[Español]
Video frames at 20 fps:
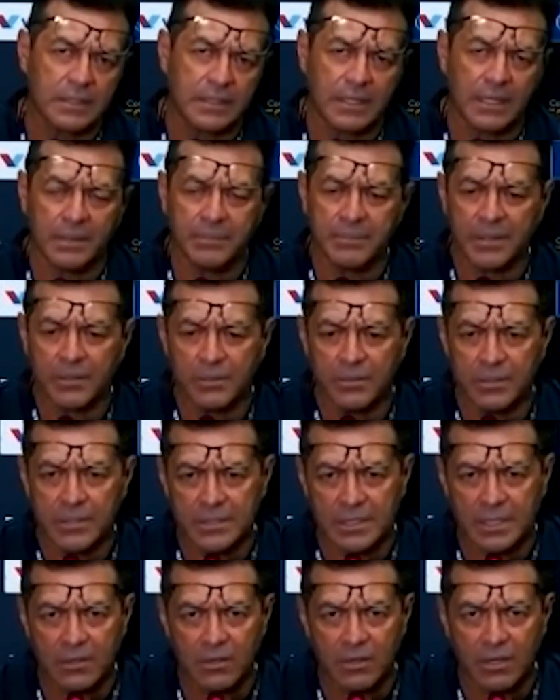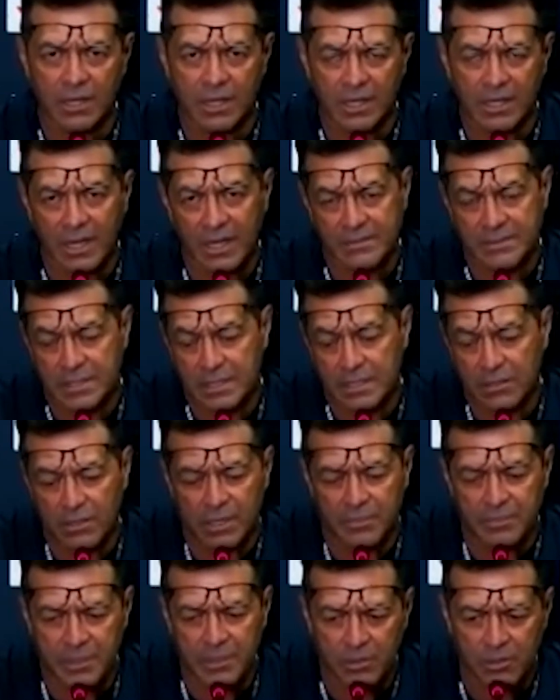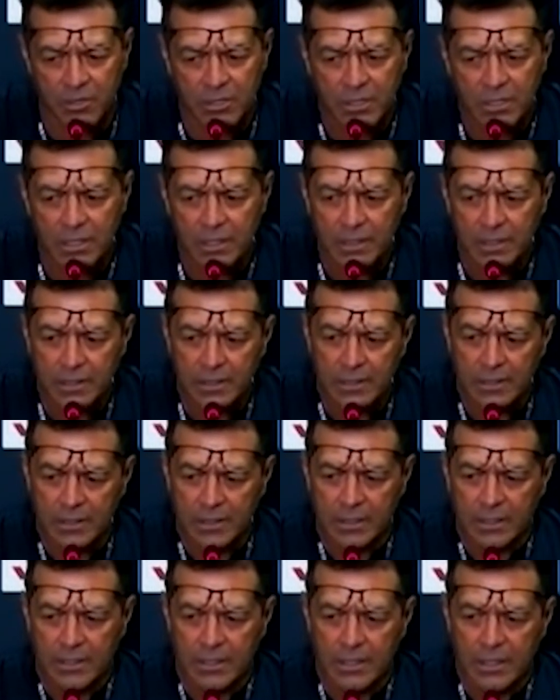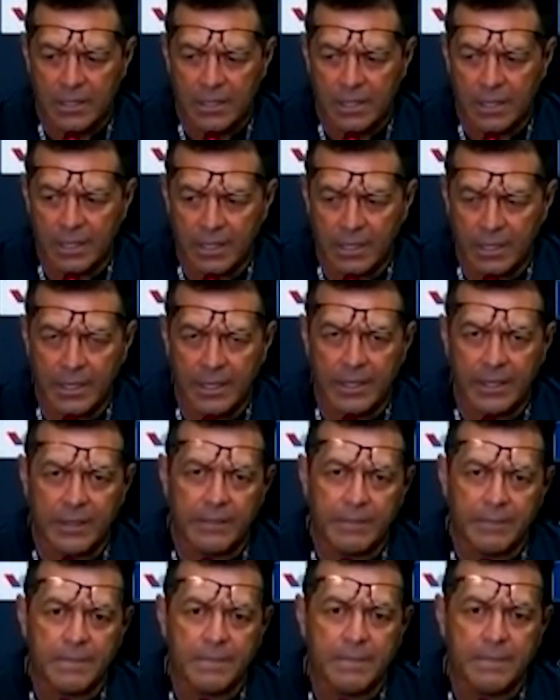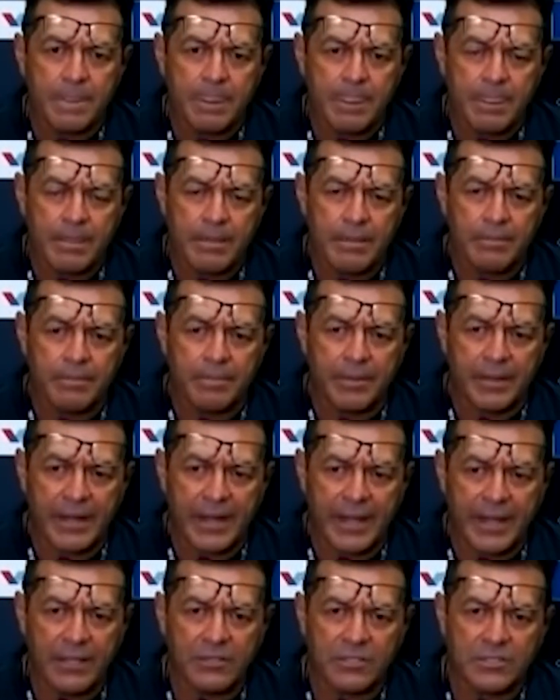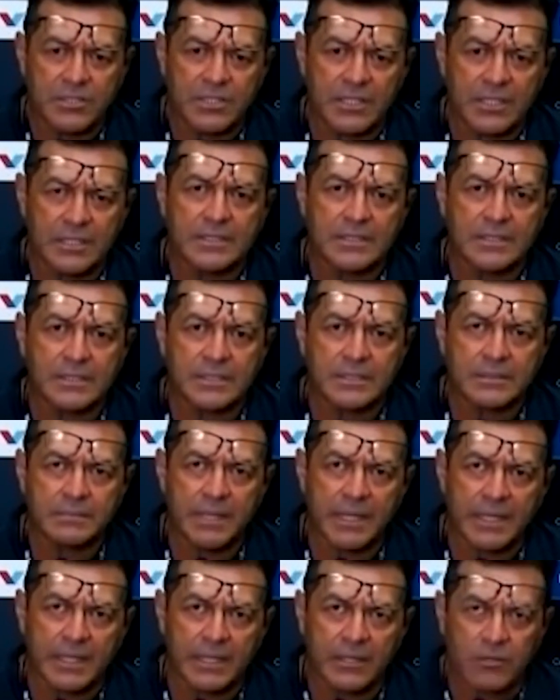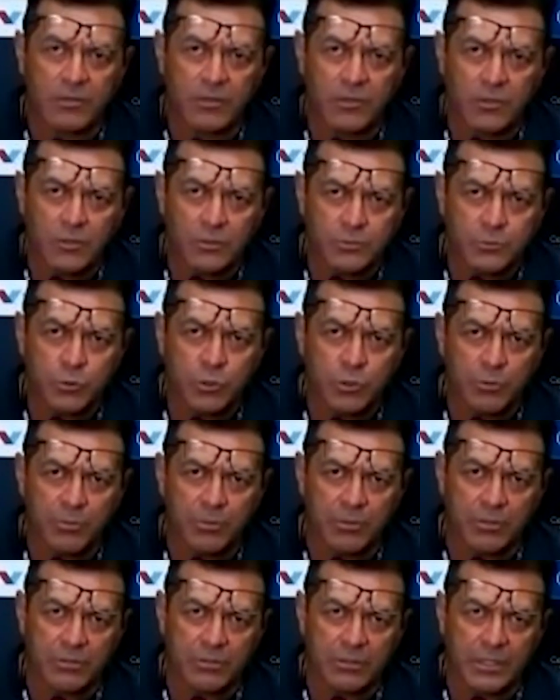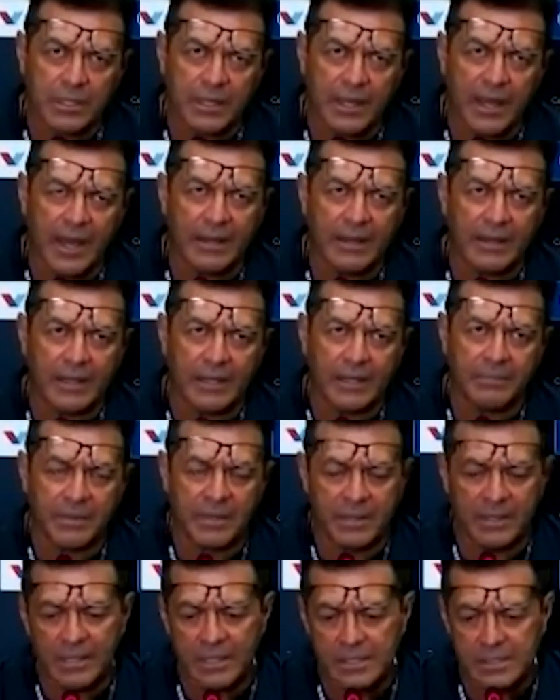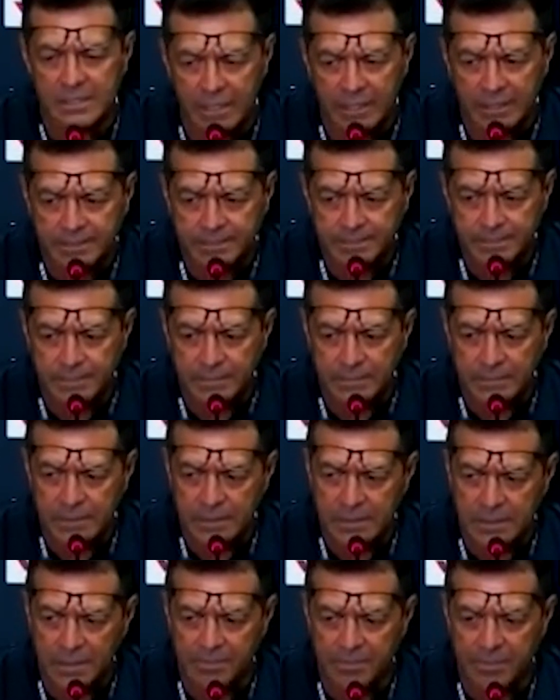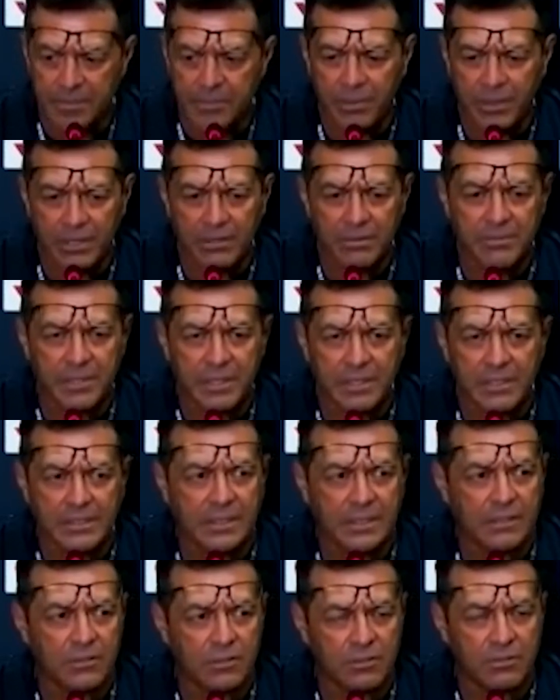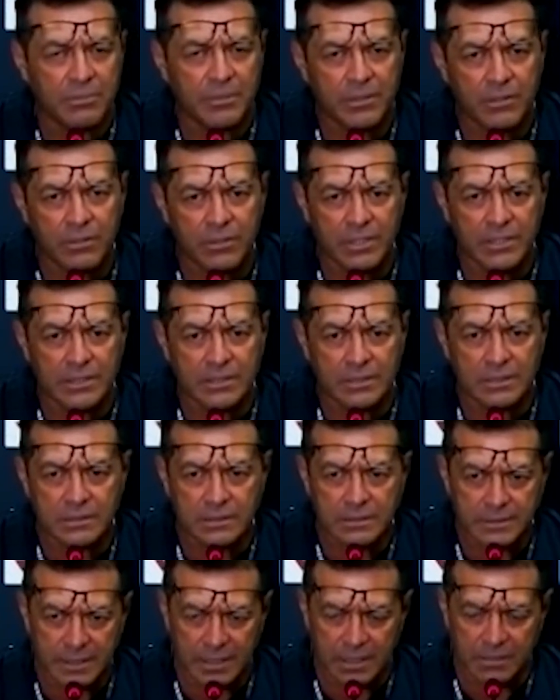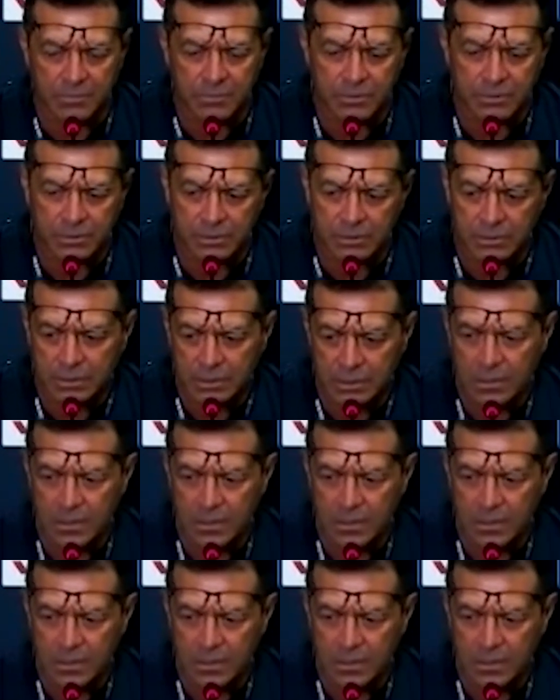de las mejores en CONCACAF, si no la mejor. Eh, para ellos es más que todo una oportunidad de medirse. Siempre es bueno medirte con los mejores en el mundo,